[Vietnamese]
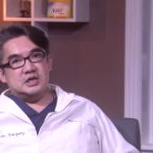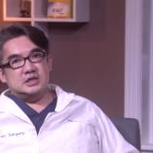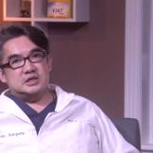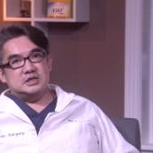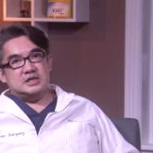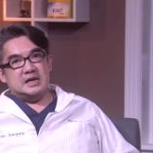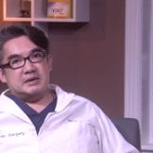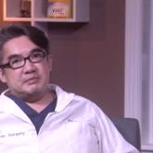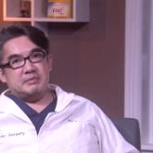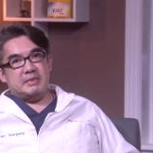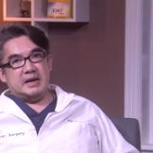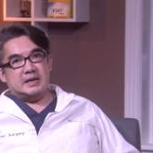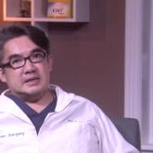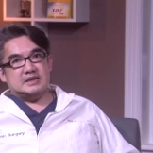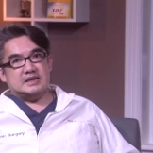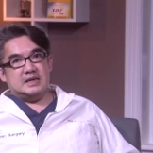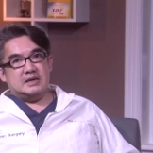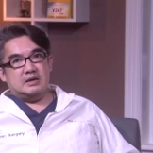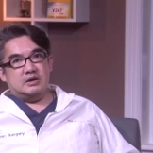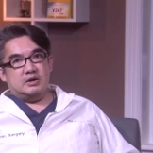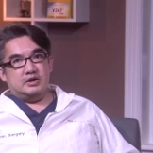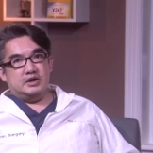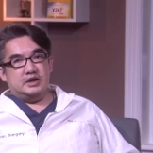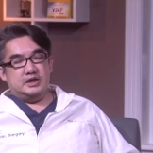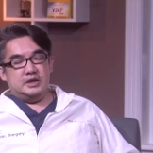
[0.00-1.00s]
trang mạng xã
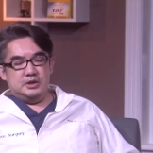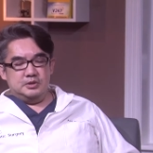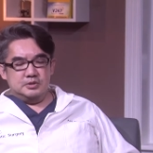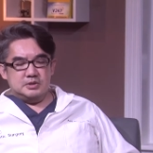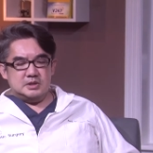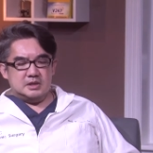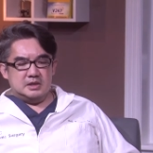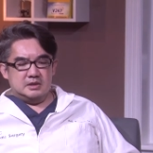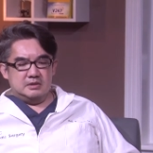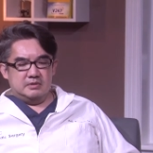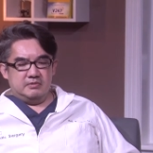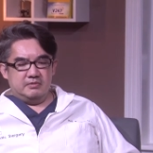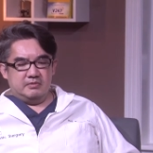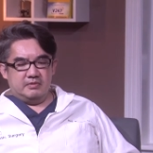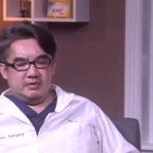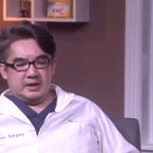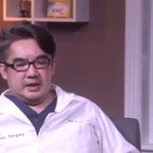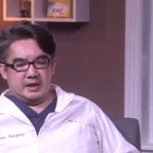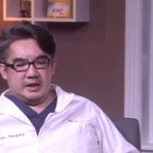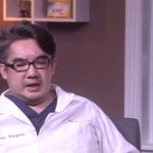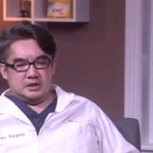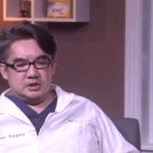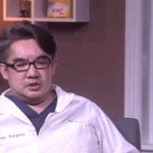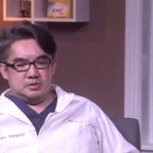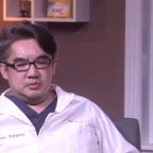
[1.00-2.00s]
hội ở Houston
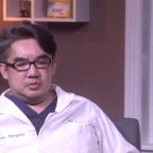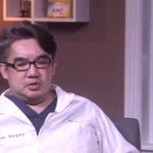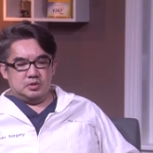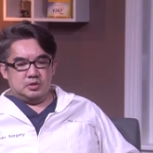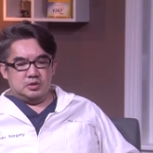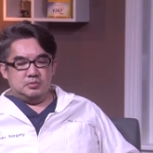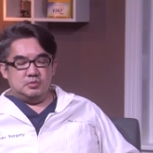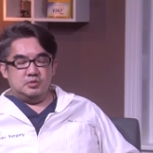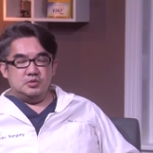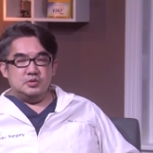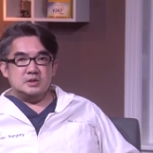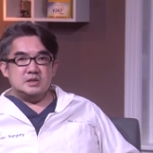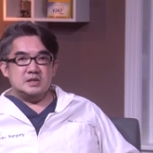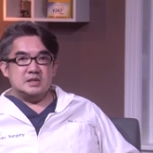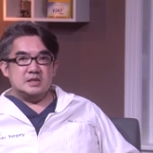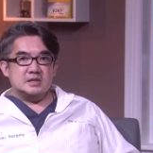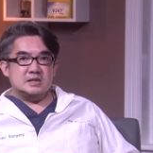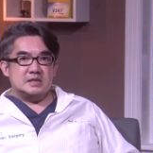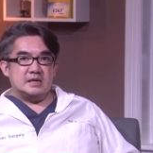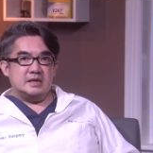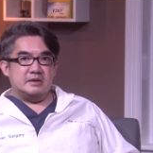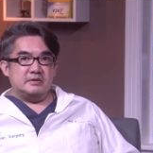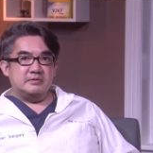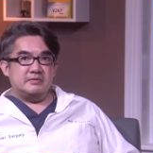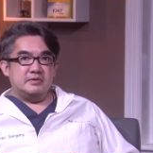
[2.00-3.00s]
và chúng tôi muốn chia
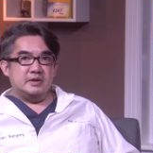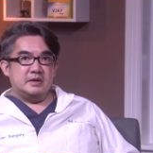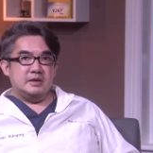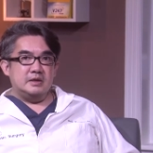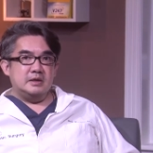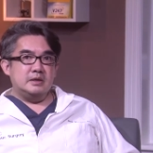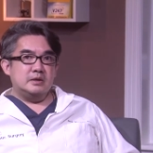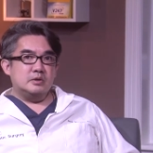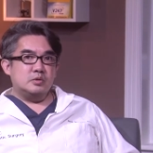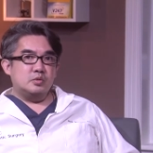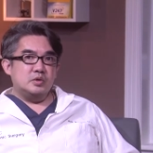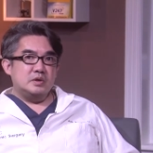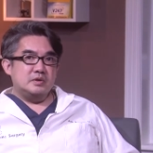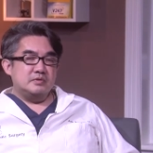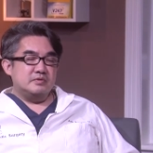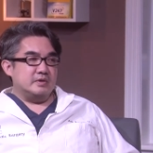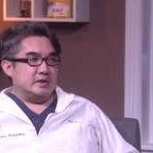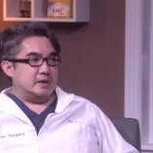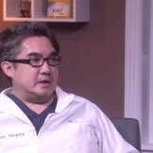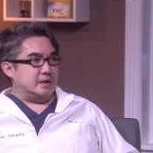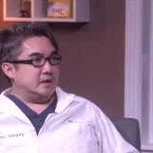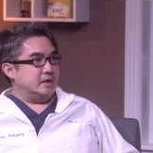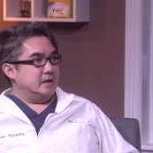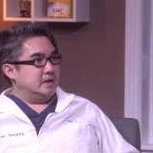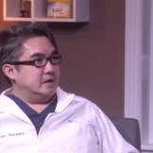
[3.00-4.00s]
sẻ với quý
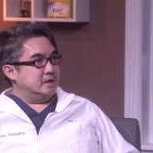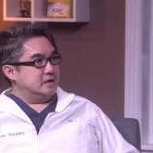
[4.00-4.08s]
vị